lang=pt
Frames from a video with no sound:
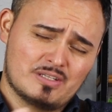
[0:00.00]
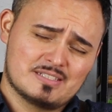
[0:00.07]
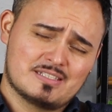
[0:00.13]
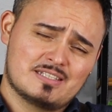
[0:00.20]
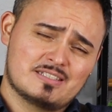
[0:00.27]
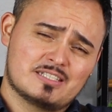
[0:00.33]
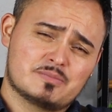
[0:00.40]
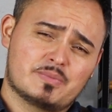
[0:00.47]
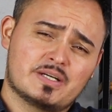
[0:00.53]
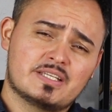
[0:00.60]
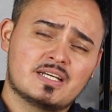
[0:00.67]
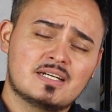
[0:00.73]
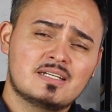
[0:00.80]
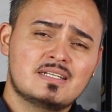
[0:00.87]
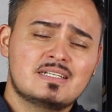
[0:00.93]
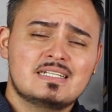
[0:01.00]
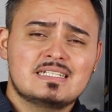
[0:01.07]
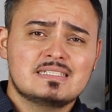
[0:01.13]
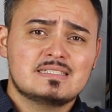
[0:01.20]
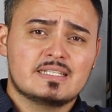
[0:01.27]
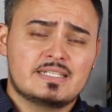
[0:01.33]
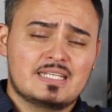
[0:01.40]
daí da Espanha,
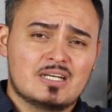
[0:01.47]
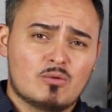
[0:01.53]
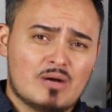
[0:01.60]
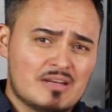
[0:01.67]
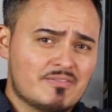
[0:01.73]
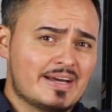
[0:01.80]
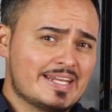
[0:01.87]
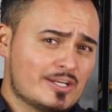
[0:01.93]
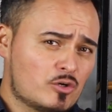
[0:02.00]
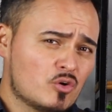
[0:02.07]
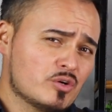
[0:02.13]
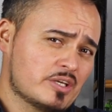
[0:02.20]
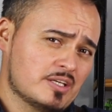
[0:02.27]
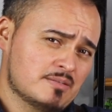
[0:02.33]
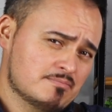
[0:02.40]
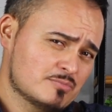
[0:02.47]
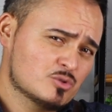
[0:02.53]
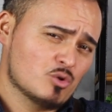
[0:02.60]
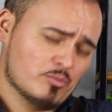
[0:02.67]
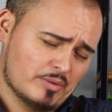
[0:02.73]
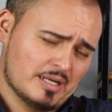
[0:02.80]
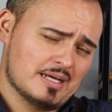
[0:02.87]
seria um albaricoque,
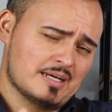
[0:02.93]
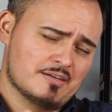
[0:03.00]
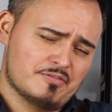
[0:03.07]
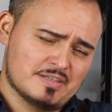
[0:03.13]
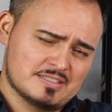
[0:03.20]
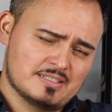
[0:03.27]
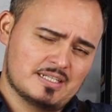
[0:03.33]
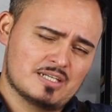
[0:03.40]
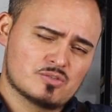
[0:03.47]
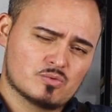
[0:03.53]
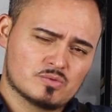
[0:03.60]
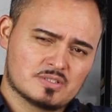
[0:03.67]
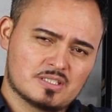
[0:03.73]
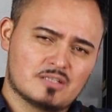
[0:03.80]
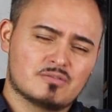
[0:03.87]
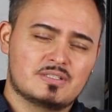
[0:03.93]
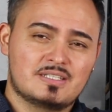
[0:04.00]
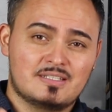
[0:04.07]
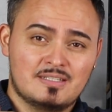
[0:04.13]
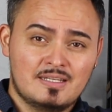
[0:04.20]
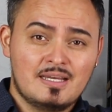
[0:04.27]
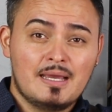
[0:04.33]
só para fazer a junção
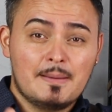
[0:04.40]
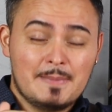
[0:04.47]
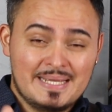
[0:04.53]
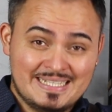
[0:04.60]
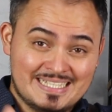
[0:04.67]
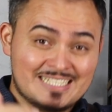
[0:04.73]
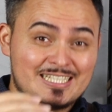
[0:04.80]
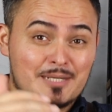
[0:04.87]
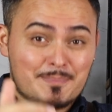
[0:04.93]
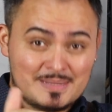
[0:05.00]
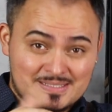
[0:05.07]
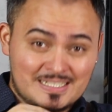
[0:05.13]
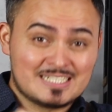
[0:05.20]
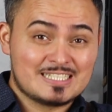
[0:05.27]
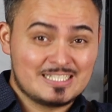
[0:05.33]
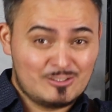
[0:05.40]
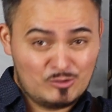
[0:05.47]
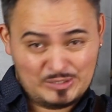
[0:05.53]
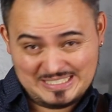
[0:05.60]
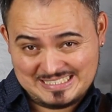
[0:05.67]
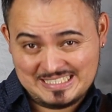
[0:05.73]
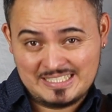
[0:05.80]
e tentar passar te o
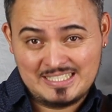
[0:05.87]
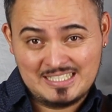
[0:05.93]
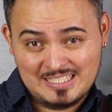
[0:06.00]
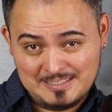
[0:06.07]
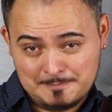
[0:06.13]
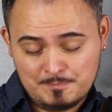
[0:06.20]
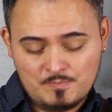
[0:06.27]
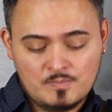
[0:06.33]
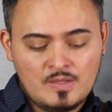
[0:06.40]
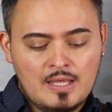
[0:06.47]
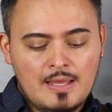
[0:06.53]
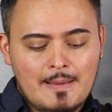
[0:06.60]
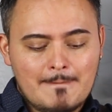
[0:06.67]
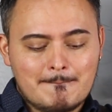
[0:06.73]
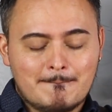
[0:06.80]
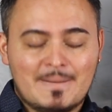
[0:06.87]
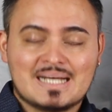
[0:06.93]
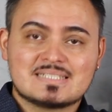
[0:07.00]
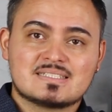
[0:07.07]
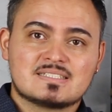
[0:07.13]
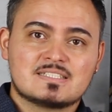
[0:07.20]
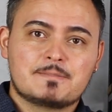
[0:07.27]
que seria.
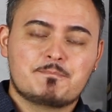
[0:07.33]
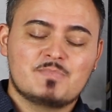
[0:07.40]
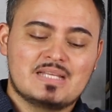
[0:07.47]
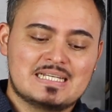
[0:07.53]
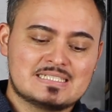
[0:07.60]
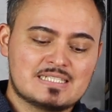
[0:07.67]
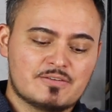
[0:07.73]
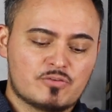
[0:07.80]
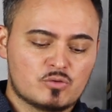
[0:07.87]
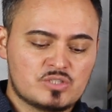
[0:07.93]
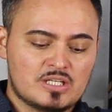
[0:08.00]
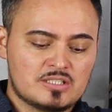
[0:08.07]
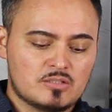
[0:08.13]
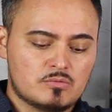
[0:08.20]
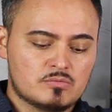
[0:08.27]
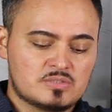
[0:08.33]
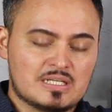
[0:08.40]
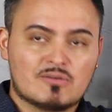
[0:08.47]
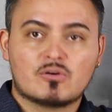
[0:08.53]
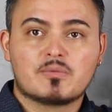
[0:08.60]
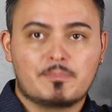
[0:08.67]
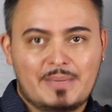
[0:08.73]
Mas esse frutinha tem um
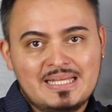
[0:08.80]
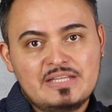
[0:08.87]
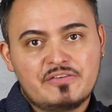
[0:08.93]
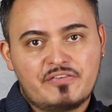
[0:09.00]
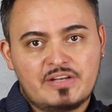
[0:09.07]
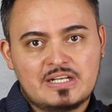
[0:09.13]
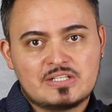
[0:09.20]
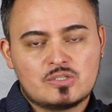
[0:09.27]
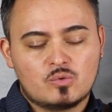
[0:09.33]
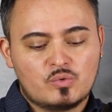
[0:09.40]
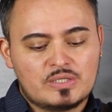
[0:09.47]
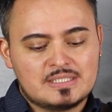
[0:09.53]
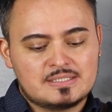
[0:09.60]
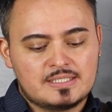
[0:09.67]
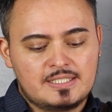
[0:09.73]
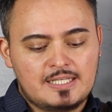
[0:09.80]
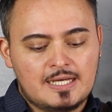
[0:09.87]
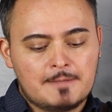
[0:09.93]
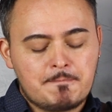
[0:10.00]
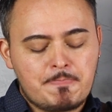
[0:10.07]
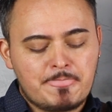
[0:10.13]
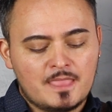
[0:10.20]
sabor bem diferente do que
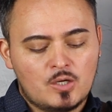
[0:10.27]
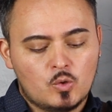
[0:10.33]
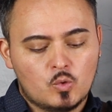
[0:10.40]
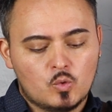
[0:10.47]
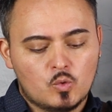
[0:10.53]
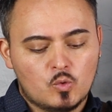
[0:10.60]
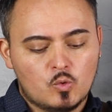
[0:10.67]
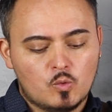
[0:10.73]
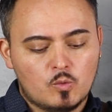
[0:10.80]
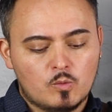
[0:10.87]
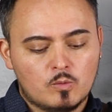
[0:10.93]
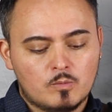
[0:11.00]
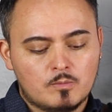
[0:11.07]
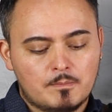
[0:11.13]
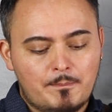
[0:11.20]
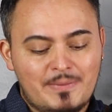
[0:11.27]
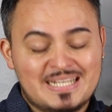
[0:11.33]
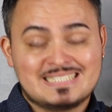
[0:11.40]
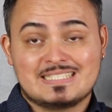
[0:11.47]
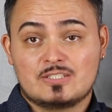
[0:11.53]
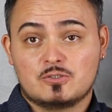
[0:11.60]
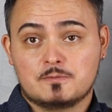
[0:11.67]
seria um
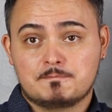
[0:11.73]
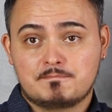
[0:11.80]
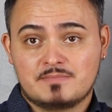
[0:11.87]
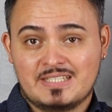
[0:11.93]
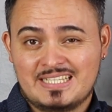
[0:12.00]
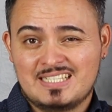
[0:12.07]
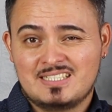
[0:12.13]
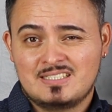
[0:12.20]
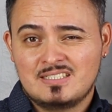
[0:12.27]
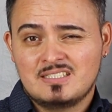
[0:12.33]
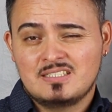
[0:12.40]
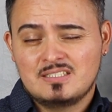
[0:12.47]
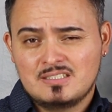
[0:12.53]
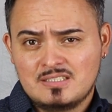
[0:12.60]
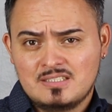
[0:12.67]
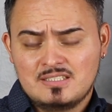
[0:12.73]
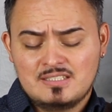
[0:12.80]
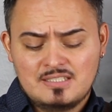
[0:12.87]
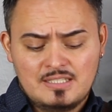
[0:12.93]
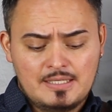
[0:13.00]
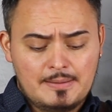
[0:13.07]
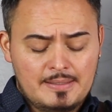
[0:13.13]
pêssego, né?
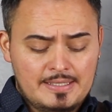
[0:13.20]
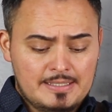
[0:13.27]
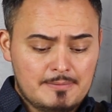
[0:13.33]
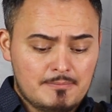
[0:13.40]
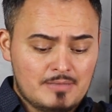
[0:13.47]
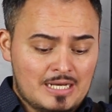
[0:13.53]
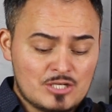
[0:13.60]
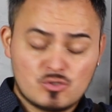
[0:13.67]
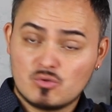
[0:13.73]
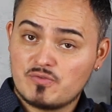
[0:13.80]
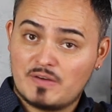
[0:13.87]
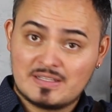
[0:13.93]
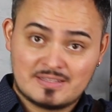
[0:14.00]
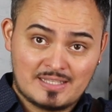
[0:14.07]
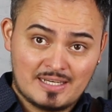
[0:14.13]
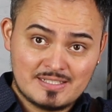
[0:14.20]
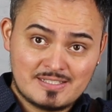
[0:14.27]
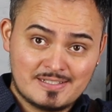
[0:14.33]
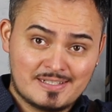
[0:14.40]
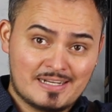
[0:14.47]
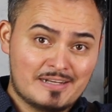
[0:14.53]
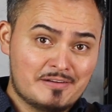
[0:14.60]
Acho
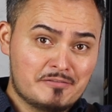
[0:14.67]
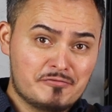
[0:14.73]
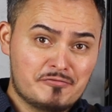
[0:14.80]
fantástica.